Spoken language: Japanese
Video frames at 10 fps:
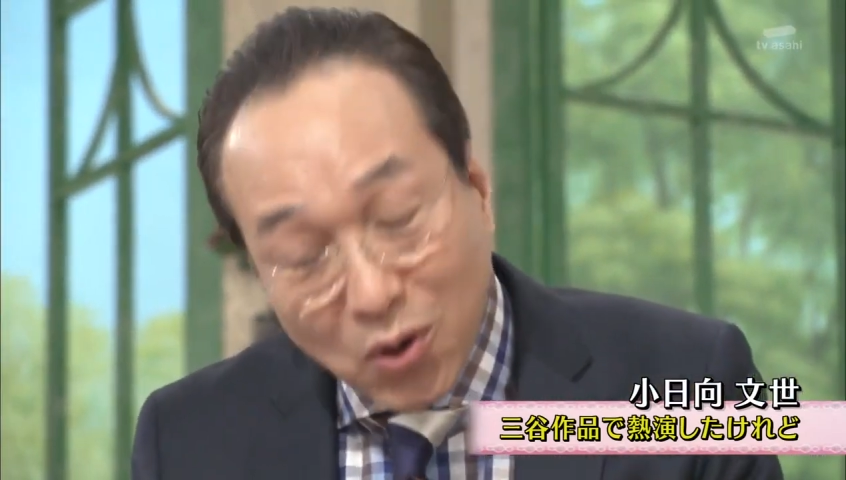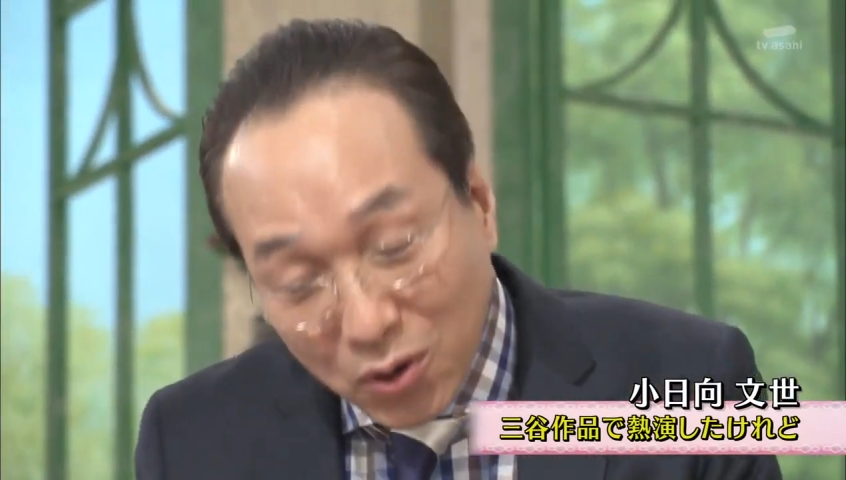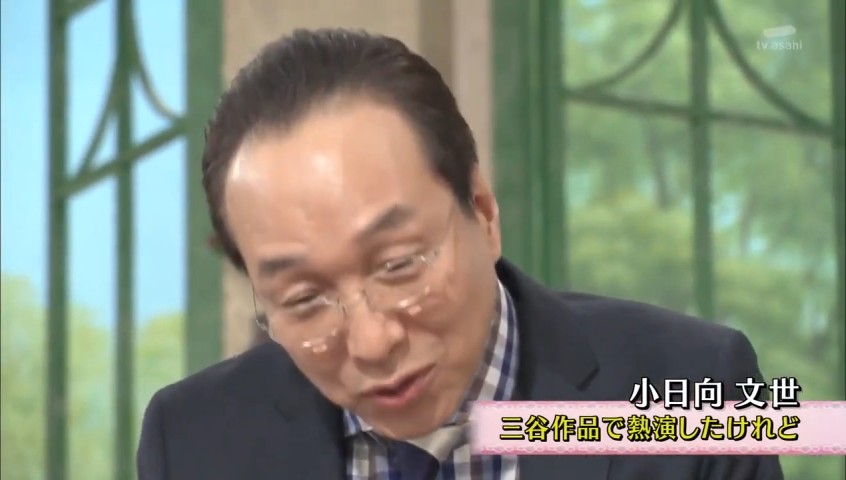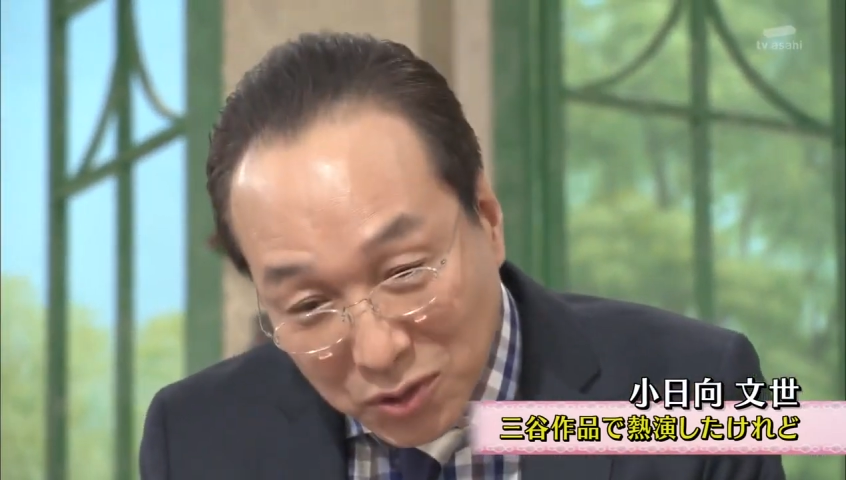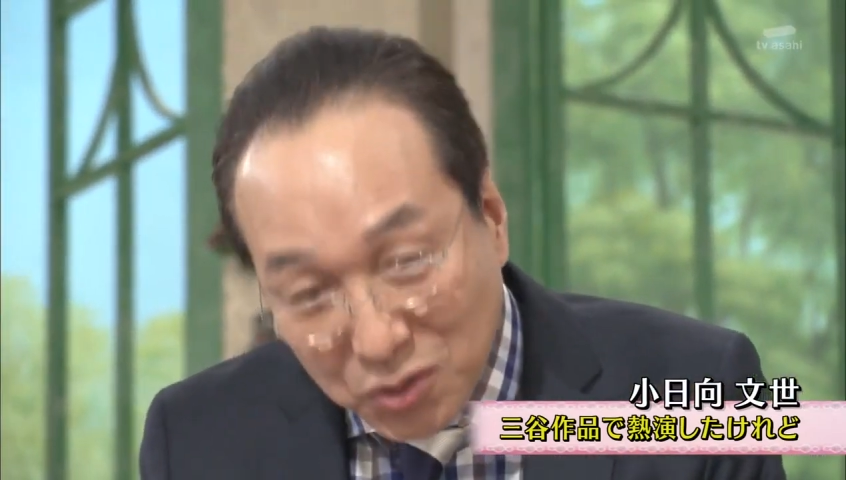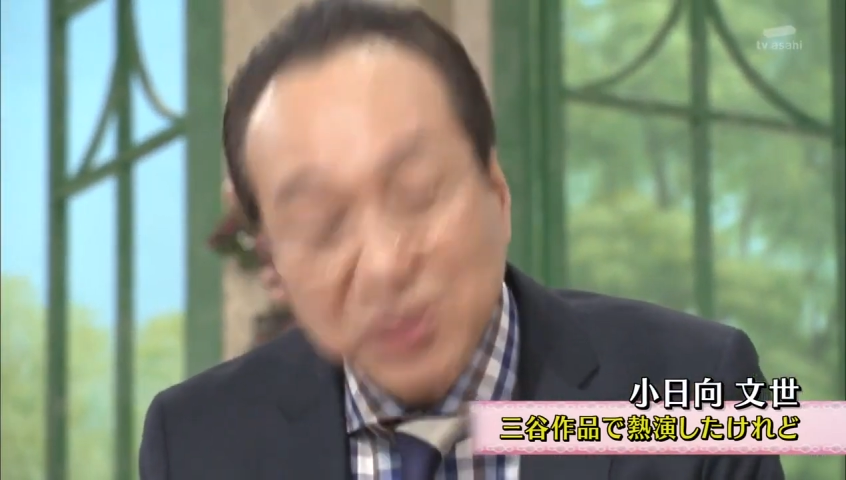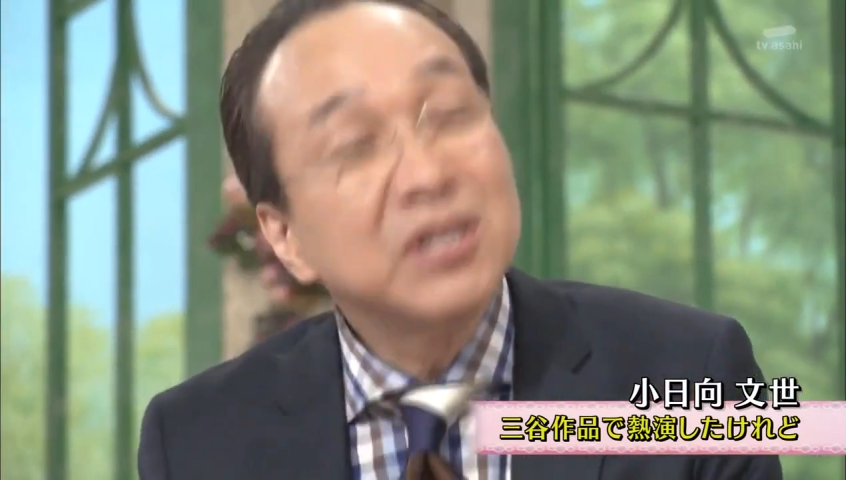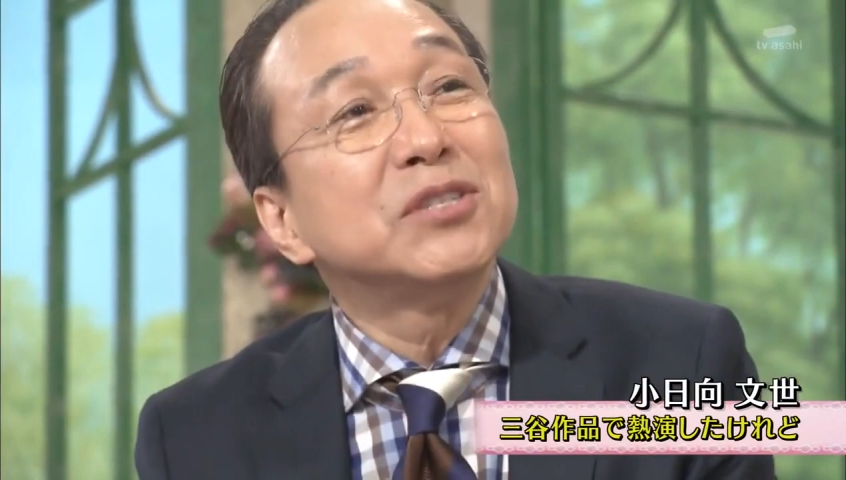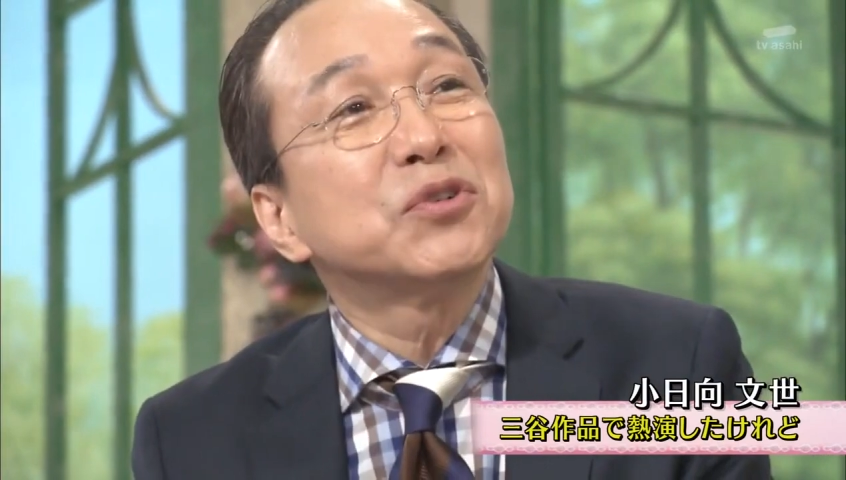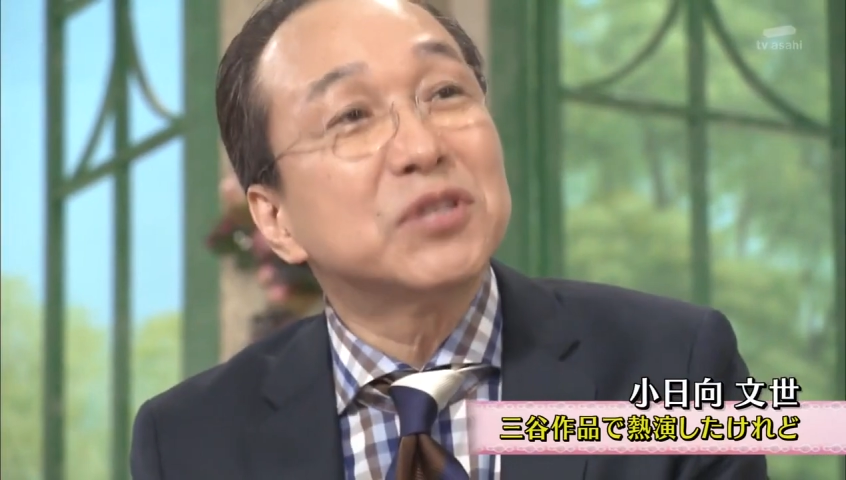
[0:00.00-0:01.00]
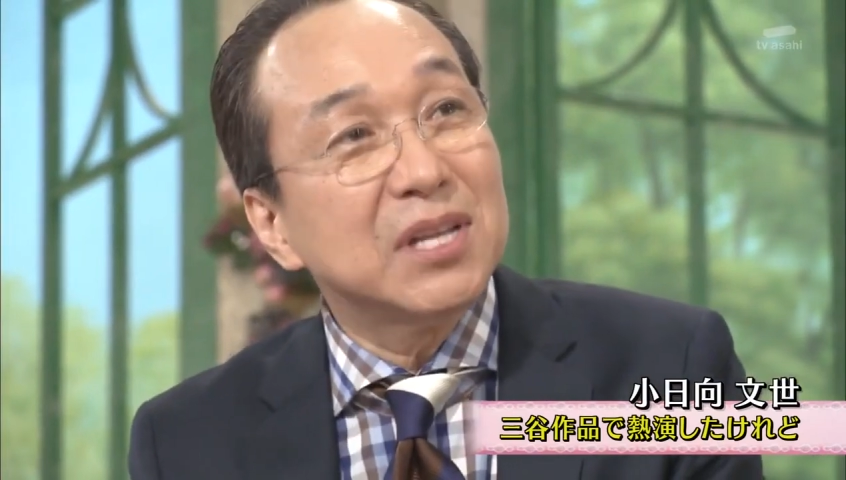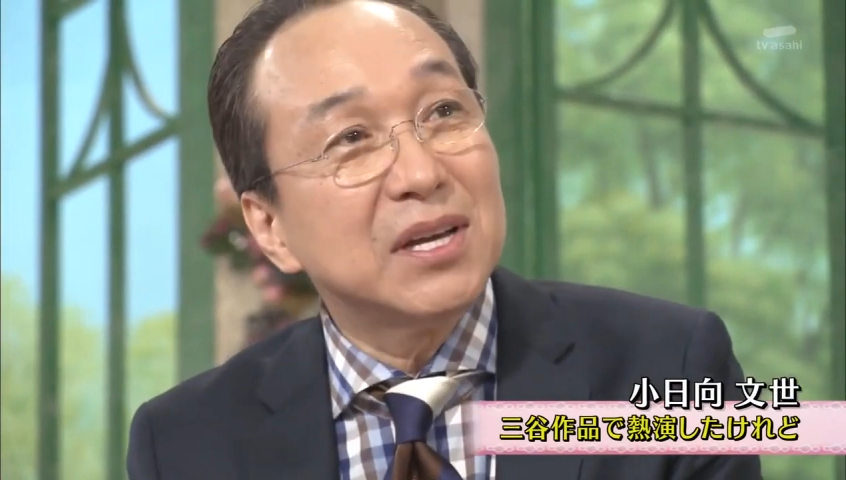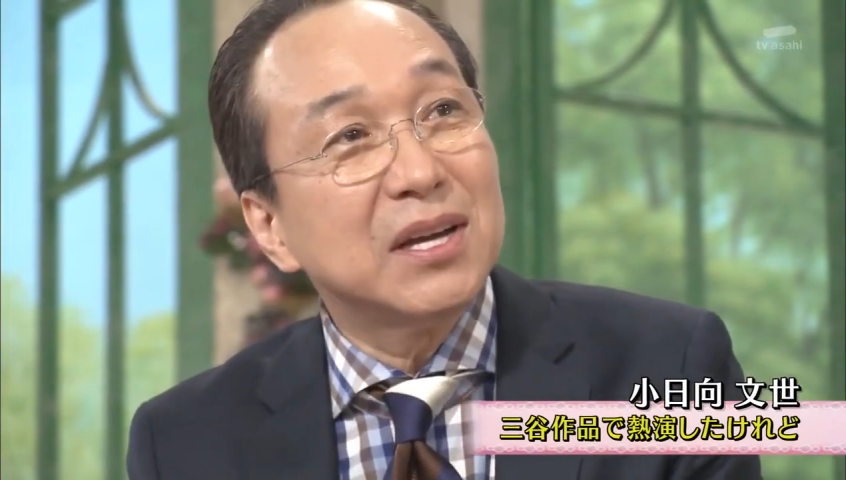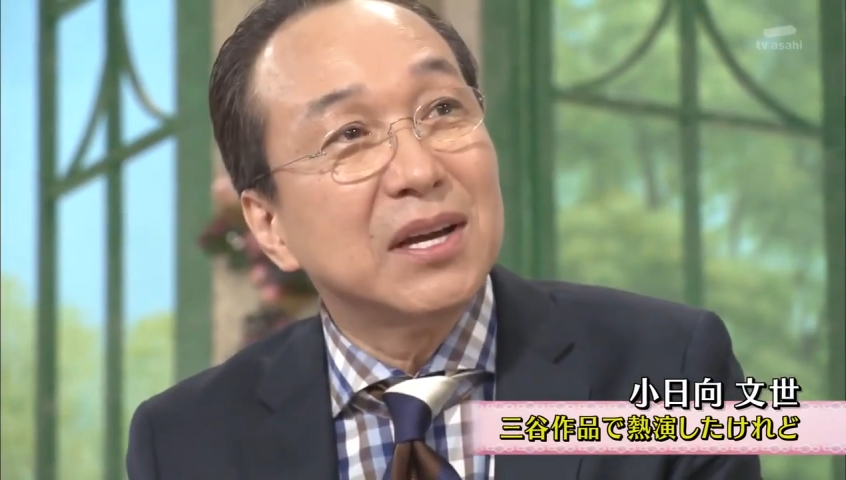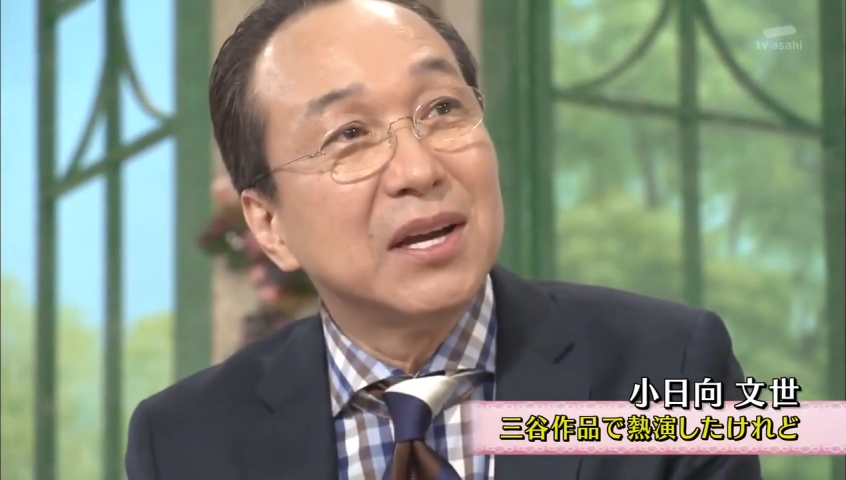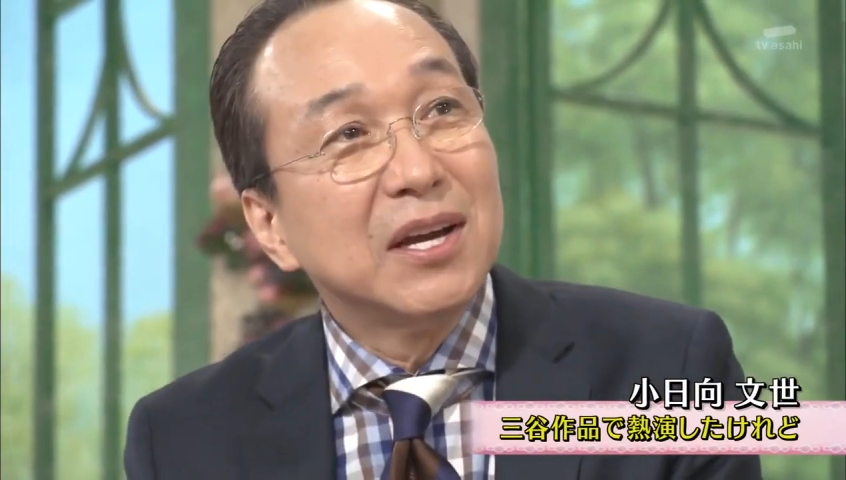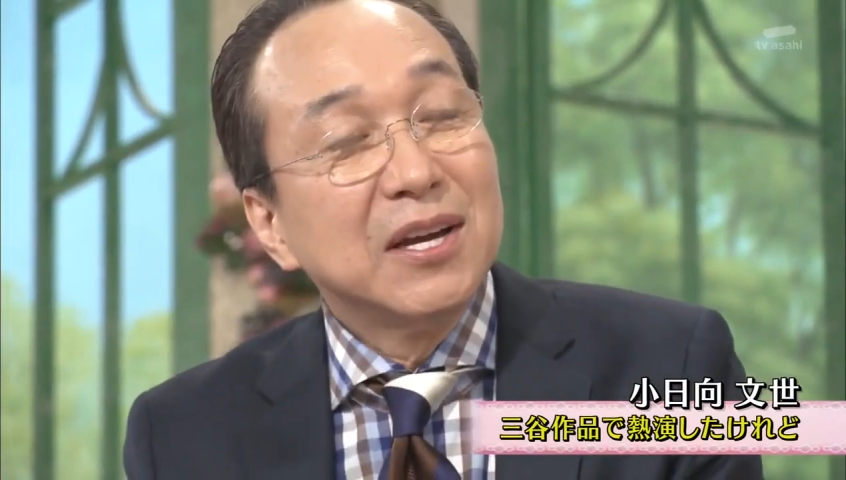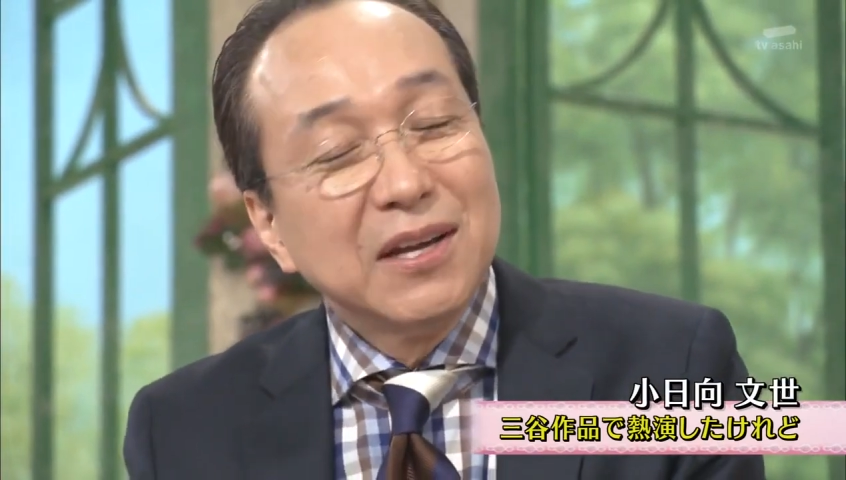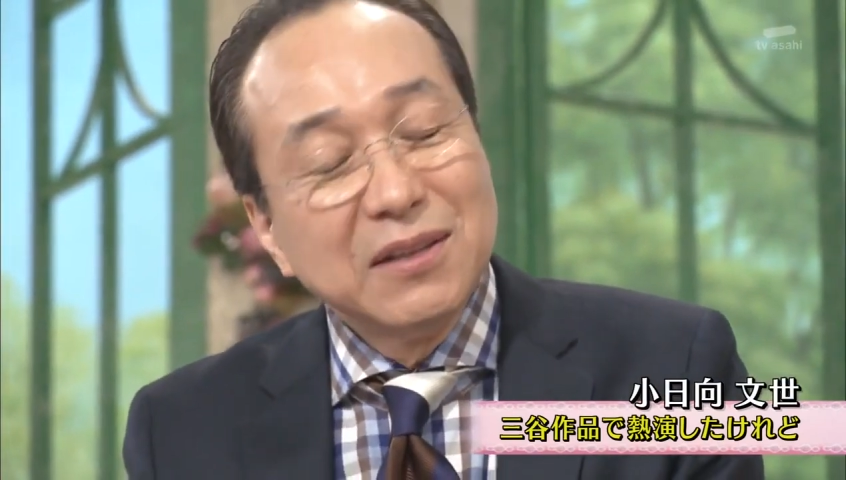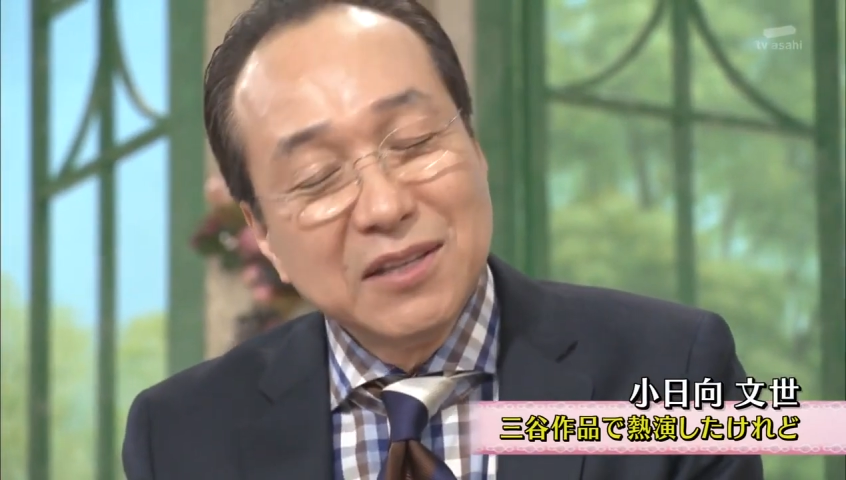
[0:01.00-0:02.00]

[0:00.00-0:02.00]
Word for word: もう本当に緊張して、